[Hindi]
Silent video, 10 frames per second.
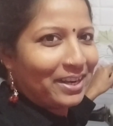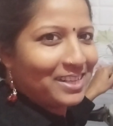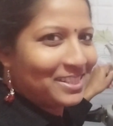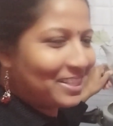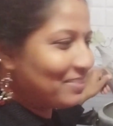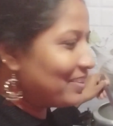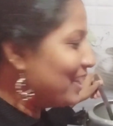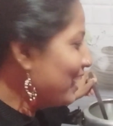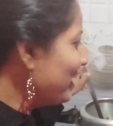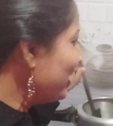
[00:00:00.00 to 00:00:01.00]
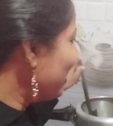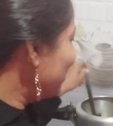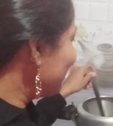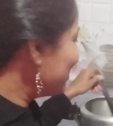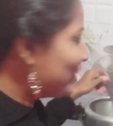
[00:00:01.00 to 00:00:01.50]
फ्रेंड है जितने भी
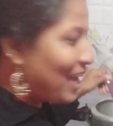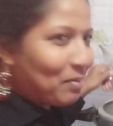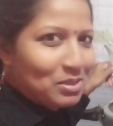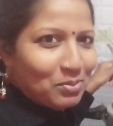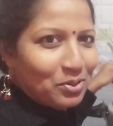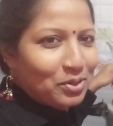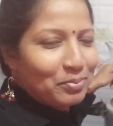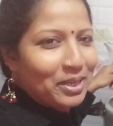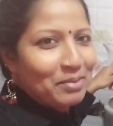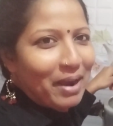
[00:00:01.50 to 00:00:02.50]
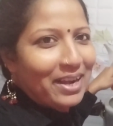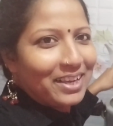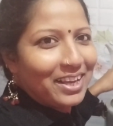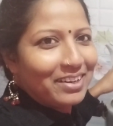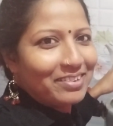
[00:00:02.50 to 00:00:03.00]
तो आप लोगों को भी
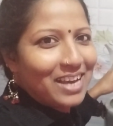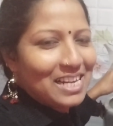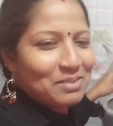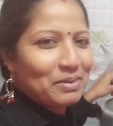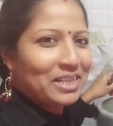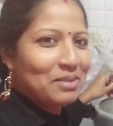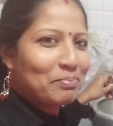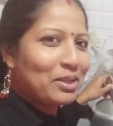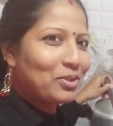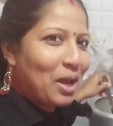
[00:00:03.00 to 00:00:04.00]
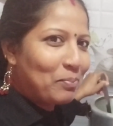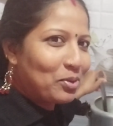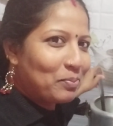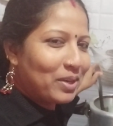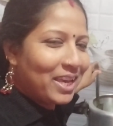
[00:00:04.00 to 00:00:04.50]
इन्वाइट कर रही हूँ आज मटन पे तो
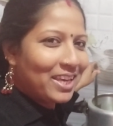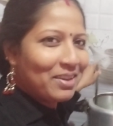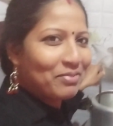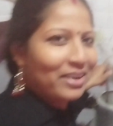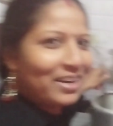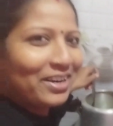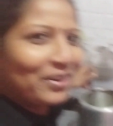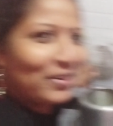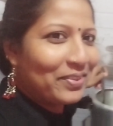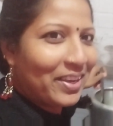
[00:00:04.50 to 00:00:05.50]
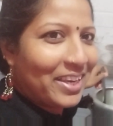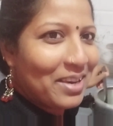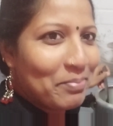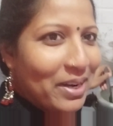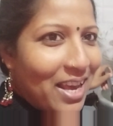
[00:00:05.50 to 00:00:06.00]
आप लोग भी आइए फ्रेंड
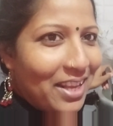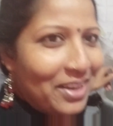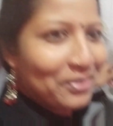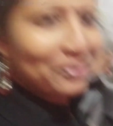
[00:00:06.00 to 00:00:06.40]
देखिए बना रही